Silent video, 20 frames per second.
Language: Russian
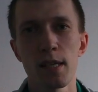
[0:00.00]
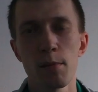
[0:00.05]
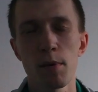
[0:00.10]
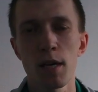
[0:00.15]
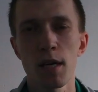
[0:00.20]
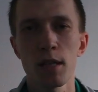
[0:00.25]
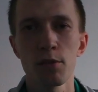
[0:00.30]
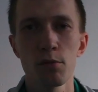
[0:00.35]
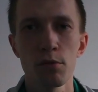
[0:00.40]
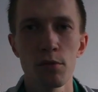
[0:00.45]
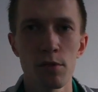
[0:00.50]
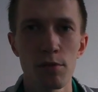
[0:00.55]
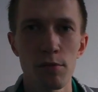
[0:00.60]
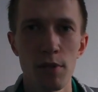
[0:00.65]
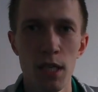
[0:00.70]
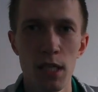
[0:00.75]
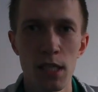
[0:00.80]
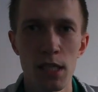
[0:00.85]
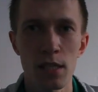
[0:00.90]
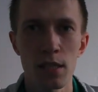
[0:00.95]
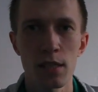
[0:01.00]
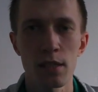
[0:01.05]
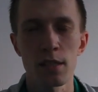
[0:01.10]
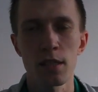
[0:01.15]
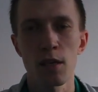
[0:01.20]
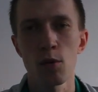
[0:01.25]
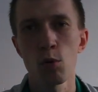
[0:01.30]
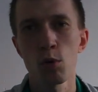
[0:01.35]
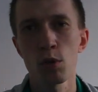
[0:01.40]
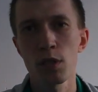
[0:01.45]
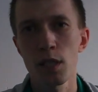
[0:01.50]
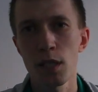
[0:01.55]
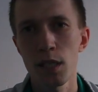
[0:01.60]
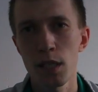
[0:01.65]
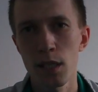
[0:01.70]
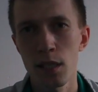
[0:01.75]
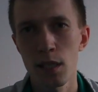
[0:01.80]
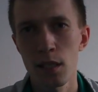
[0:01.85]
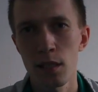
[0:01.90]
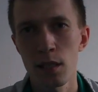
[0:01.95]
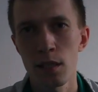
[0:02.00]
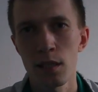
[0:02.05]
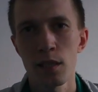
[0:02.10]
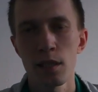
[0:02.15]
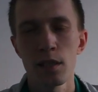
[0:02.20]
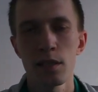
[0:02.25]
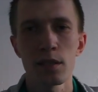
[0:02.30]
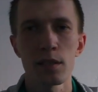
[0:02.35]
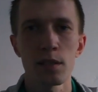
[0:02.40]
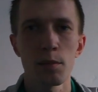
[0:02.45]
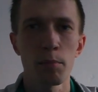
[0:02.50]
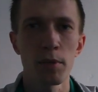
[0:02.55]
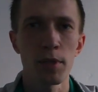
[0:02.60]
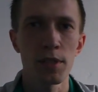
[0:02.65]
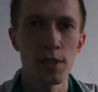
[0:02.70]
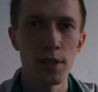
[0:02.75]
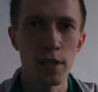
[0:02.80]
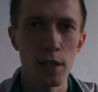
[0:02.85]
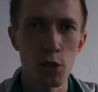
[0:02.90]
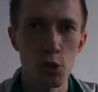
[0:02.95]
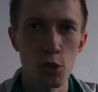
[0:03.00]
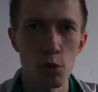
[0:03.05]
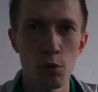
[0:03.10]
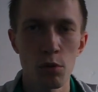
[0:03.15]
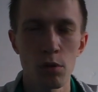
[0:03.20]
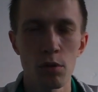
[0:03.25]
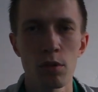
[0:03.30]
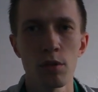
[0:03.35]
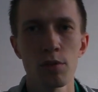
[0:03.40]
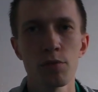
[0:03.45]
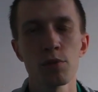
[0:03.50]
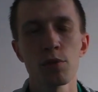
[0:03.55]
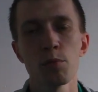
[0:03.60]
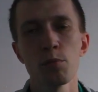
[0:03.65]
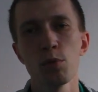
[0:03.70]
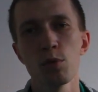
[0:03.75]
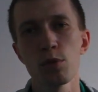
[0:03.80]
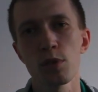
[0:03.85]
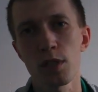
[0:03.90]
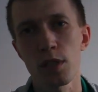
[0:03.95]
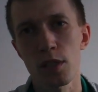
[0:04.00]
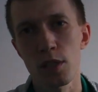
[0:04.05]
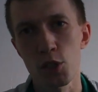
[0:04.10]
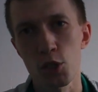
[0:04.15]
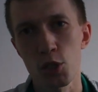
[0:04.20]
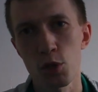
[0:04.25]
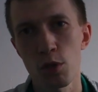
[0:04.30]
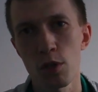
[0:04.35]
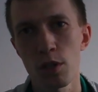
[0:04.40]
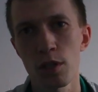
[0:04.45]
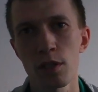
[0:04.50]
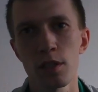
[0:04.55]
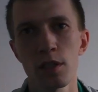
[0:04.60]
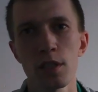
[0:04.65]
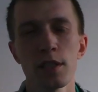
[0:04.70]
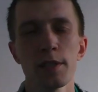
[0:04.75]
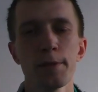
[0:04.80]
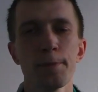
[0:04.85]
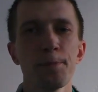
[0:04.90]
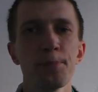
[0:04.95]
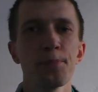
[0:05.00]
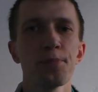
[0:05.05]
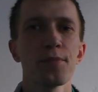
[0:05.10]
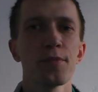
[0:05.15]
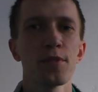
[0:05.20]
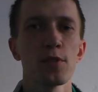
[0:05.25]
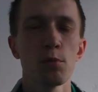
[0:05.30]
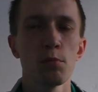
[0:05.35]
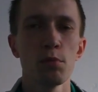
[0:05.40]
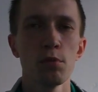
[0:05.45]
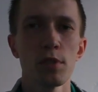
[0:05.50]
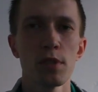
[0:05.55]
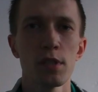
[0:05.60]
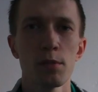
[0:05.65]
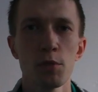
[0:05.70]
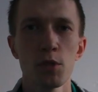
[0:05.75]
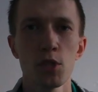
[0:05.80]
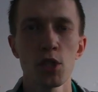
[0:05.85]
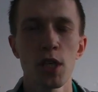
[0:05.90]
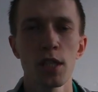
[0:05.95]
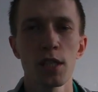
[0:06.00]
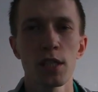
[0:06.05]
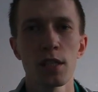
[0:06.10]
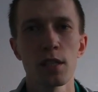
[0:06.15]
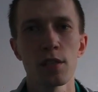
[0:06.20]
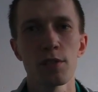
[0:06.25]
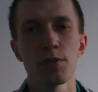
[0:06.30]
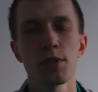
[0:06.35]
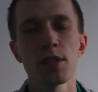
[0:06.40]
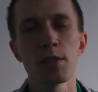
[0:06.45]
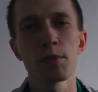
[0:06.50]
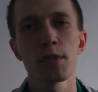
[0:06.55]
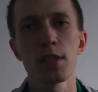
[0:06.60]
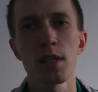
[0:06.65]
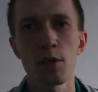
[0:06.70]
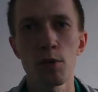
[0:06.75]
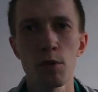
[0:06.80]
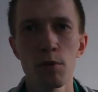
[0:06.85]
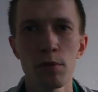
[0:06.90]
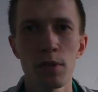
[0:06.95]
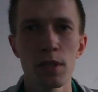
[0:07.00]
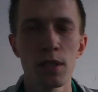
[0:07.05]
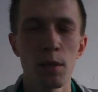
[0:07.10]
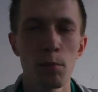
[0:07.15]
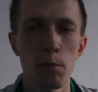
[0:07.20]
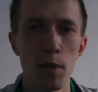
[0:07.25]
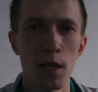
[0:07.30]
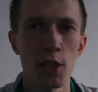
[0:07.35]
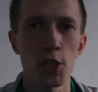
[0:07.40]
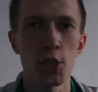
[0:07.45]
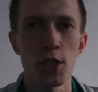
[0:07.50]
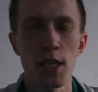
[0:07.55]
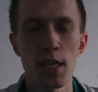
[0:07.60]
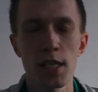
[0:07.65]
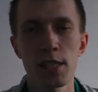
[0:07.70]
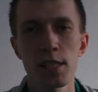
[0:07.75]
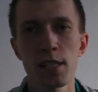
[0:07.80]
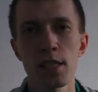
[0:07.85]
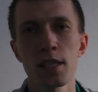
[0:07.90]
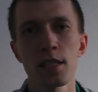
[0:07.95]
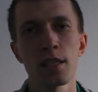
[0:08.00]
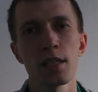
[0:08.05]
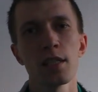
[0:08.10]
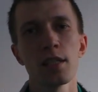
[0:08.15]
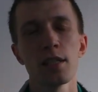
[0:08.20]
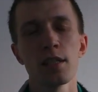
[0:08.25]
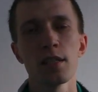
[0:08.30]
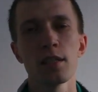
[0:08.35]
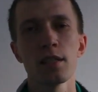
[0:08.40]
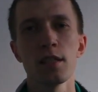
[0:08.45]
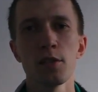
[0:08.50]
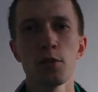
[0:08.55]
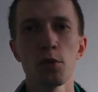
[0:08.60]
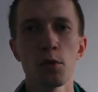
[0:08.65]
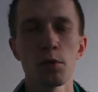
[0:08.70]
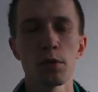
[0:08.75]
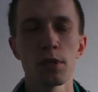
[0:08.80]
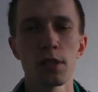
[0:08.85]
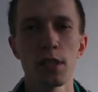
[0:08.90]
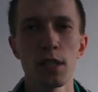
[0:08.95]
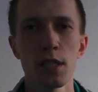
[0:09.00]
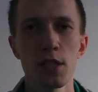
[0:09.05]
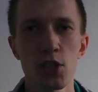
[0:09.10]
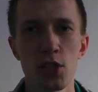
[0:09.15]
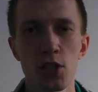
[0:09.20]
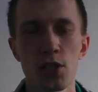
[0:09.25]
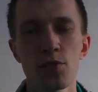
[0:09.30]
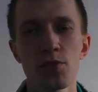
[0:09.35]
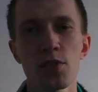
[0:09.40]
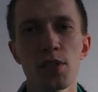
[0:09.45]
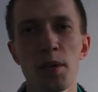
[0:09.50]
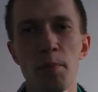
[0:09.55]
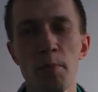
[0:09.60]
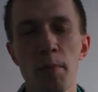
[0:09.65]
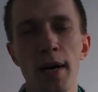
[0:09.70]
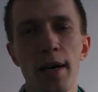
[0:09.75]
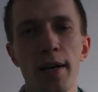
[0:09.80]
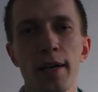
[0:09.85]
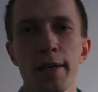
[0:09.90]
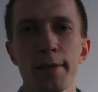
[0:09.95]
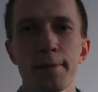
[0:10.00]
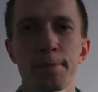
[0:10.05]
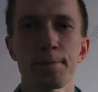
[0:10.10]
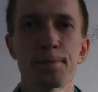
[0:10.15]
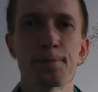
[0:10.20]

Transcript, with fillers: обратную связь, за отклик, за поддержку. Все будет хорошо, все будет замечательно. Всем здоровья, добра, счастья. До новых встреч. Всем пока.